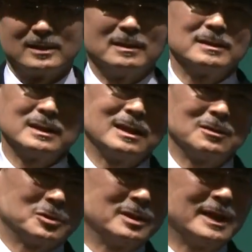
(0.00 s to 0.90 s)

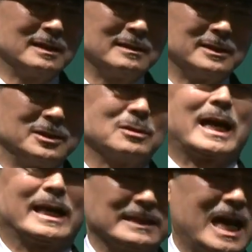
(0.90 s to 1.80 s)
Menjadi yang baik hati dan
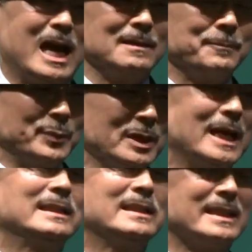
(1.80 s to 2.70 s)
jujur itu
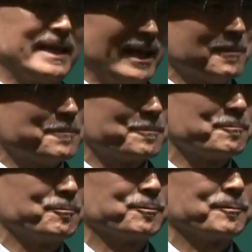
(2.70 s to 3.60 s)
sebenarnya sangat mudah.
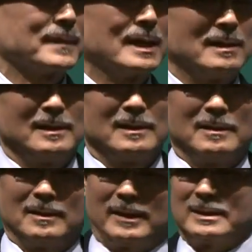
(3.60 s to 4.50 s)

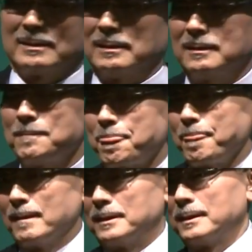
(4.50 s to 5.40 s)
Ah,
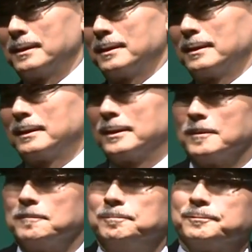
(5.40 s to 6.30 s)
hadirin, ah,
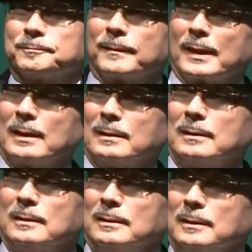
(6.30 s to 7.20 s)

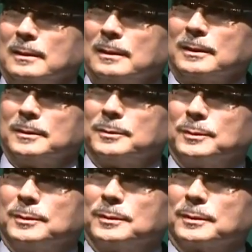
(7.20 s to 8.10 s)
ah,
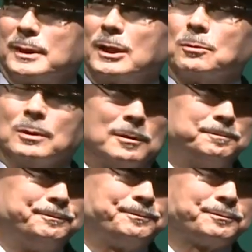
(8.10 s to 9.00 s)
mohon
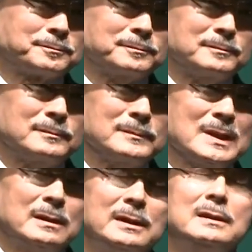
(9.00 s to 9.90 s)
jangan takut
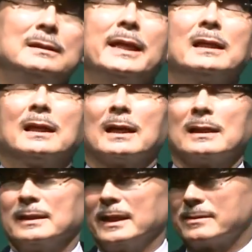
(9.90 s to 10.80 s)
untuk mengalami
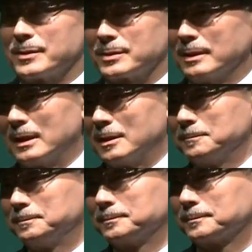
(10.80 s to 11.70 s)
beberapa
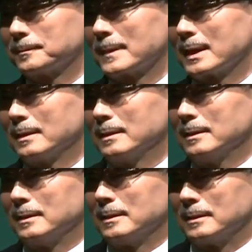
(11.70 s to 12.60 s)
kerugian
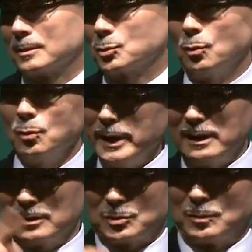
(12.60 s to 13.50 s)
saat Anda
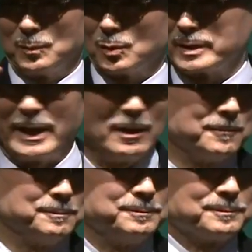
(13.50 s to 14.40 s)
menjalani sebuah
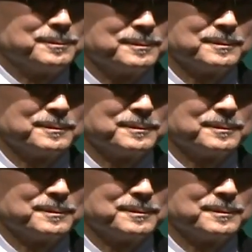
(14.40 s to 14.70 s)
bisnis.